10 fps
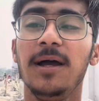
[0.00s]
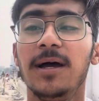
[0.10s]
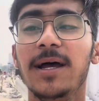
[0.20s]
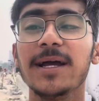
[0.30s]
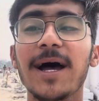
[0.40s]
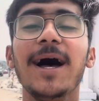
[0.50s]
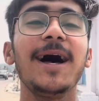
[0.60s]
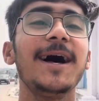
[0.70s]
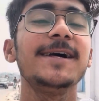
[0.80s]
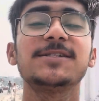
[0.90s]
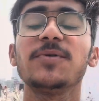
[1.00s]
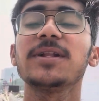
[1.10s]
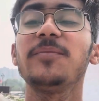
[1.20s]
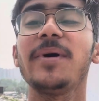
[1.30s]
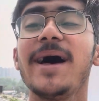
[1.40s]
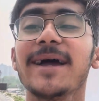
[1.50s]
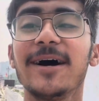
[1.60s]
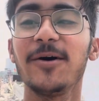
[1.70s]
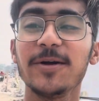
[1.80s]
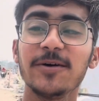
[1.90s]
है गाइस वेलकम बैक
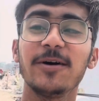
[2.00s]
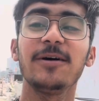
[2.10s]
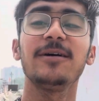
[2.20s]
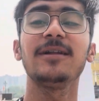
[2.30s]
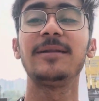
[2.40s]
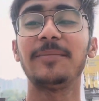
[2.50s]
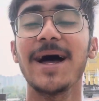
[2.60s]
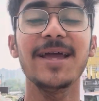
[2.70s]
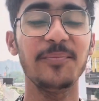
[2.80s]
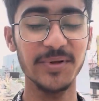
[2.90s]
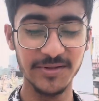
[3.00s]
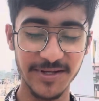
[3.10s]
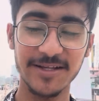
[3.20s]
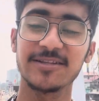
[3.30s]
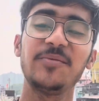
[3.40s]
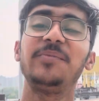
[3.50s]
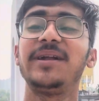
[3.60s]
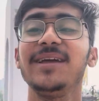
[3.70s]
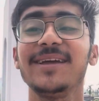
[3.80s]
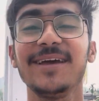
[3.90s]
हाउ यू ऑल भाई अपन तो एकदम
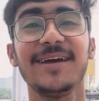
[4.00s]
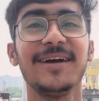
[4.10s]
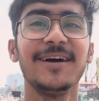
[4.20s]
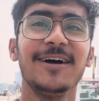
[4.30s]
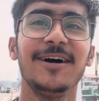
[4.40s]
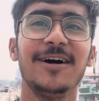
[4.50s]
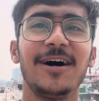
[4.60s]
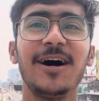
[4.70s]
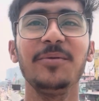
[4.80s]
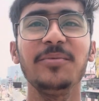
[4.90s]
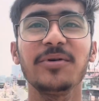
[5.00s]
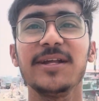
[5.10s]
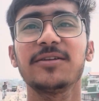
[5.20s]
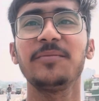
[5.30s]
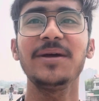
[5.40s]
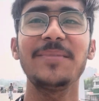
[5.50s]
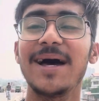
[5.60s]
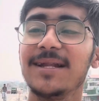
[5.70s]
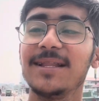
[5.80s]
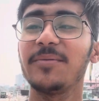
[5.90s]
ठीक है अभी बोले तो मैं
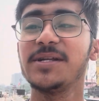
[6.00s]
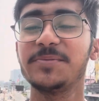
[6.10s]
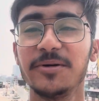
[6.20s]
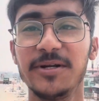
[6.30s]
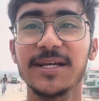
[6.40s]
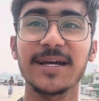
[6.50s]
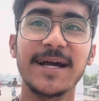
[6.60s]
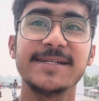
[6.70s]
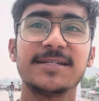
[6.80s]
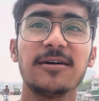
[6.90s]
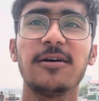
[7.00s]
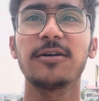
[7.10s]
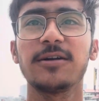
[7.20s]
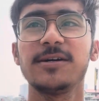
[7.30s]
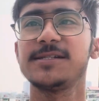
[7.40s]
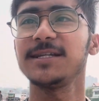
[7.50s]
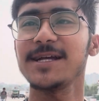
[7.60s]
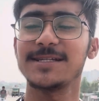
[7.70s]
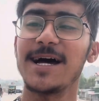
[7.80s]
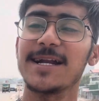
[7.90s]
महानंदा ब्रिज पे हूँ ठीक है गाइस और
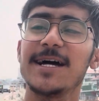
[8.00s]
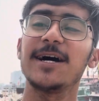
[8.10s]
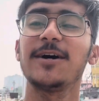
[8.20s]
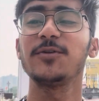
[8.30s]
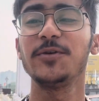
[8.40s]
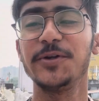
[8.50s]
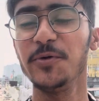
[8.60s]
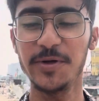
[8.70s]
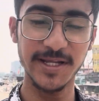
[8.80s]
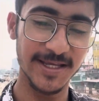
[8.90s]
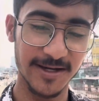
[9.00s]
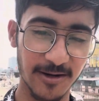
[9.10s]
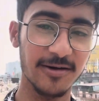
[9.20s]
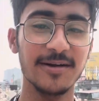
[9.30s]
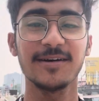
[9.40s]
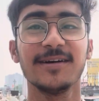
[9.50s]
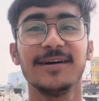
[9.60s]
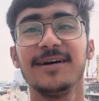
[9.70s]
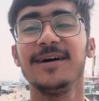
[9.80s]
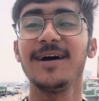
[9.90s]
सीधा जा रहा हूँ ड्यूटी की और
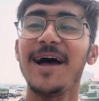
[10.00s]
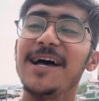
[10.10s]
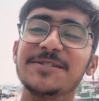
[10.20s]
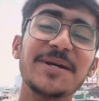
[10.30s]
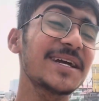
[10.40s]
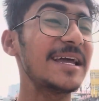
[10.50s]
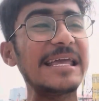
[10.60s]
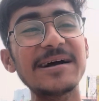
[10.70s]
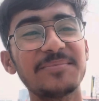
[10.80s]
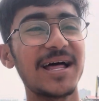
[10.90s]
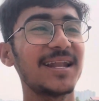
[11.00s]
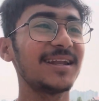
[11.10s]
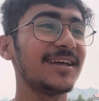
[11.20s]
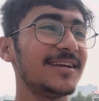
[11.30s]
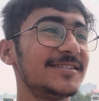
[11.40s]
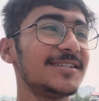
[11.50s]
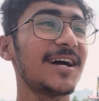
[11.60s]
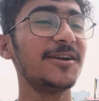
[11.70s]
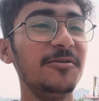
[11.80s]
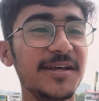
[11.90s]
आज भाई कहीं का प्लान नहीं है
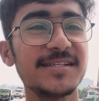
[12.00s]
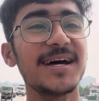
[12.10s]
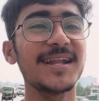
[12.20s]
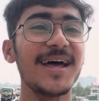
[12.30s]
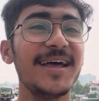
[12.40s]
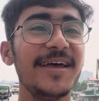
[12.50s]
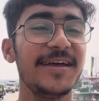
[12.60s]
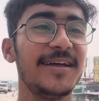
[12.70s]
सीधा ड्यूटी जाना है